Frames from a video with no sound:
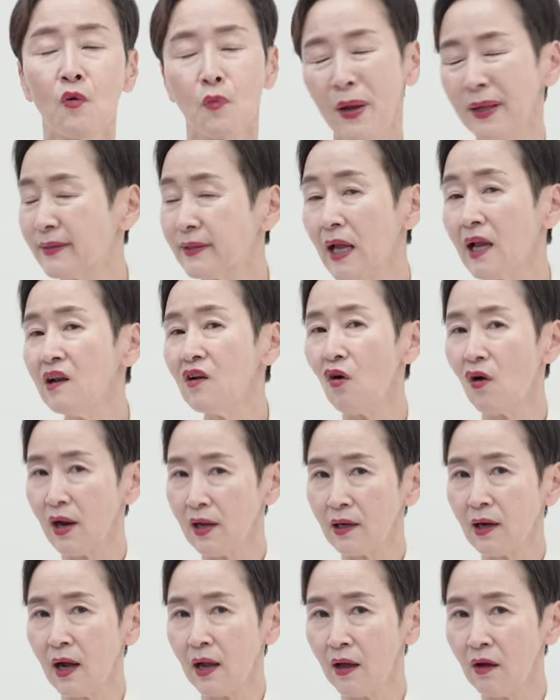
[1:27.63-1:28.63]
왜
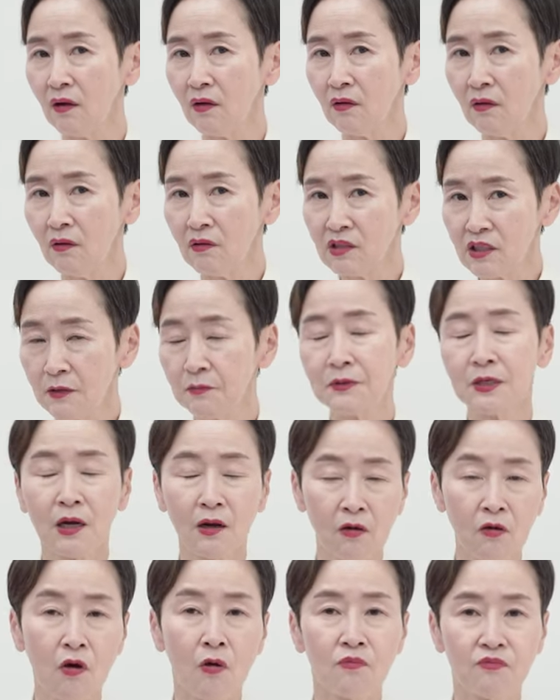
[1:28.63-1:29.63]
딸려갈까요?
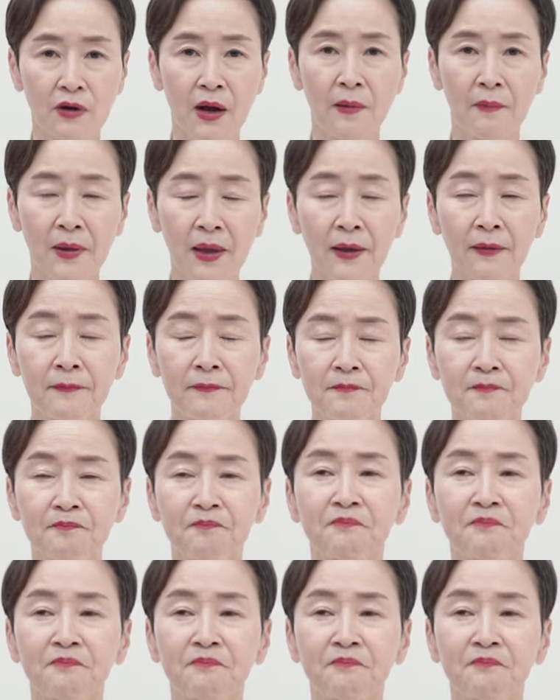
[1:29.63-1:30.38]
집착과 거부감에?